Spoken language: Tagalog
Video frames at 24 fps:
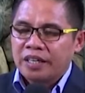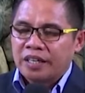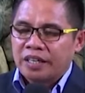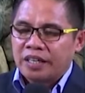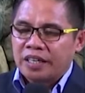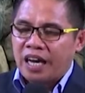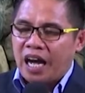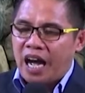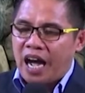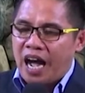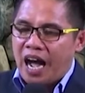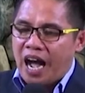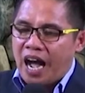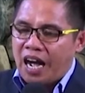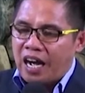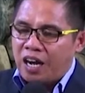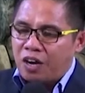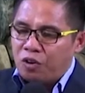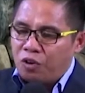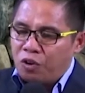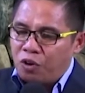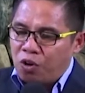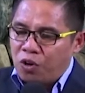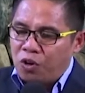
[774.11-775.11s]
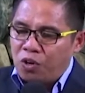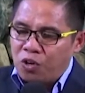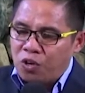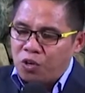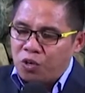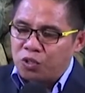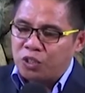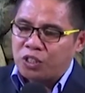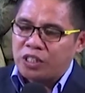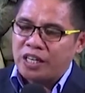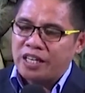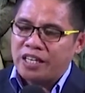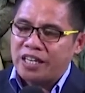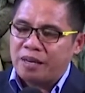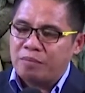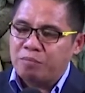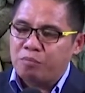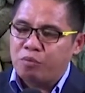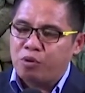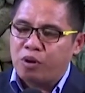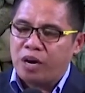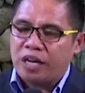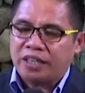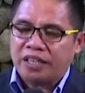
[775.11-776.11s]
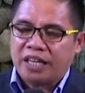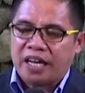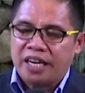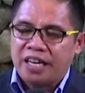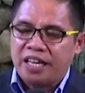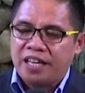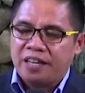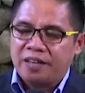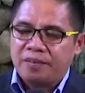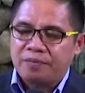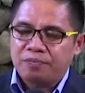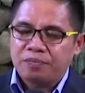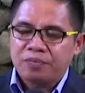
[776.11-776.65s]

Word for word: nga ang ulo unsay iyang buhat ani.